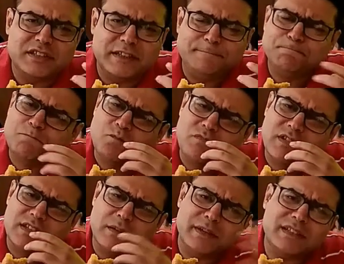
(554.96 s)
है
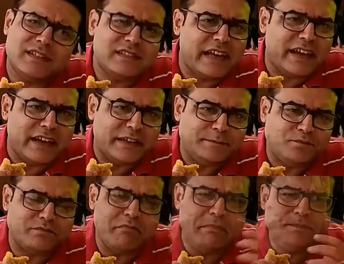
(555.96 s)
ज़बरदस्त जायका है